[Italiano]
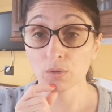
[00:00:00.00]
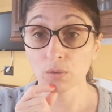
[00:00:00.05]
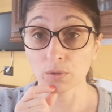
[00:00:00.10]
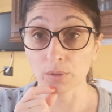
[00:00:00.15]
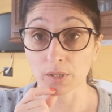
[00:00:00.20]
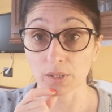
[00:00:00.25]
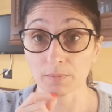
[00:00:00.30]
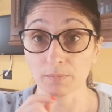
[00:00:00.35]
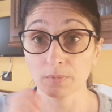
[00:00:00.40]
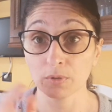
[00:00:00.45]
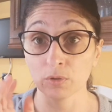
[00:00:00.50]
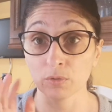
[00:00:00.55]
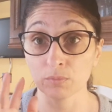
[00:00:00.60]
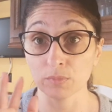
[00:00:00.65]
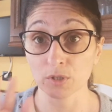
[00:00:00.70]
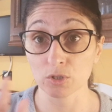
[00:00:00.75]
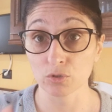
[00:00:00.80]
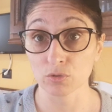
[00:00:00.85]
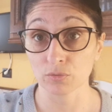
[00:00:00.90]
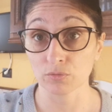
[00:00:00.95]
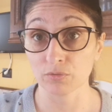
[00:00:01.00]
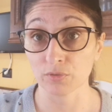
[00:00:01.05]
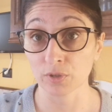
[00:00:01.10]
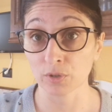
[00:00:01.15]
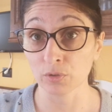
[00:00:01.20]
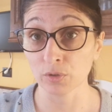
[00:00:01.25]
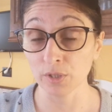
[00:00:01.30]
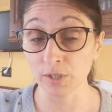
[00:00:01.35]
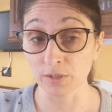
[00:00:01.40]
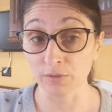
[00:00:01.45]
ora l'ho messo in
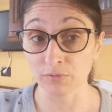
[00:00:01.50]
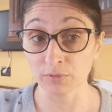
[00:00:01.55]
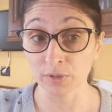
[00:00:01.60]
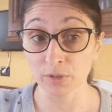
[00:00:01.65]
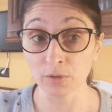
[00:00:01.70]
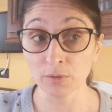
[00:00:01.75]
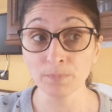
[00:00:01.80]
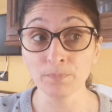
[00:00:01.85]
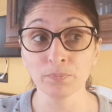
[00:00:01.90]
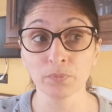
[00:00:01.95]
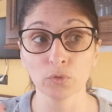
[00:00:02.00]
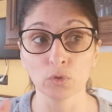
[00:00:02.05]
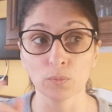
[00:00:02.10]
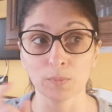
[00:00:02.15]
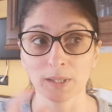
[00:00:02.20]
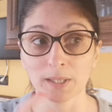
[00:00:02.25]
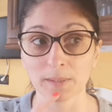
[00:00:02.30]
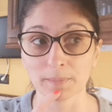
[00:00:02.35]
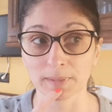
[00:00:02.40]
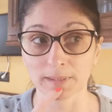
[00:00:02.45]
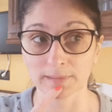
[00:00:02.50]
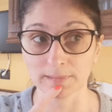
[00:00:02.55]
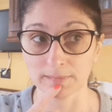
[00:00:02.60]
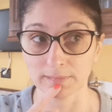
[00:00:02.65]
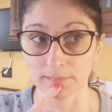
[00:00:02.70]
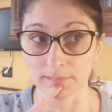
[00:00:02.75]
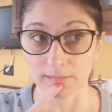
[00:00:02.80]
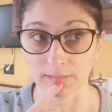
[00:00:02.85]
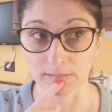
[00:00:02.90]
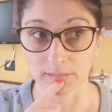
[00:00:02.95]
frigorifero domani
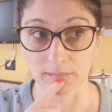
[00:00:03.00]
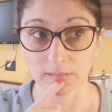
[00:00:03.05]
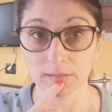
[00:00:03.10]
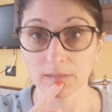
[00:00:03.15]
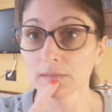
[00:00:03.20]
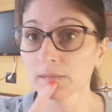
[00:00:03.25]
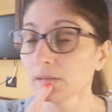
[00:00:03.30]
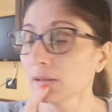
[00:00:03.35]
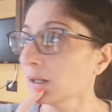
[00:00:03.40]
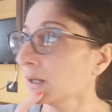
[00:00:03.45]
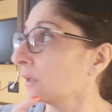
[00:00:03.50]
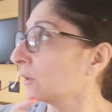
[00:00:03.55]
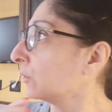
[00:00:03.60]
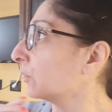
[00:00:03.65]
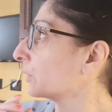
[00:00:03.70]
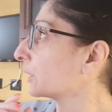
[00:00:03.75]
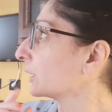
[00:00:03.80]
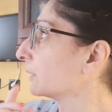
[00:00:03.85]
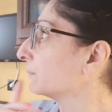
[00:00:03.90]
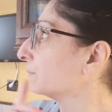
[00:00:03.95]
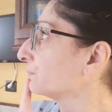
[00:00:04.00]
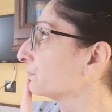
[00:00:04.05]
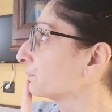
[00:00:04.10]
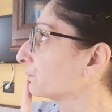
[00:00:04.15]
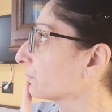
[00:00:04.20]
mattina allora